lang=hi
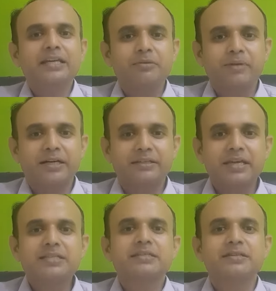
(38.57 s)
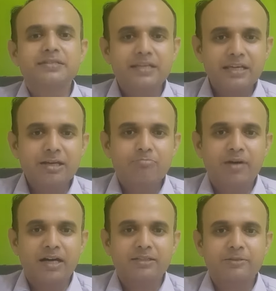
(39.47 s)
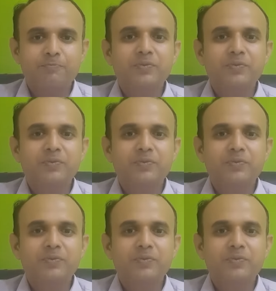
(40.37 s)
के बाद या सर्जरी के बाद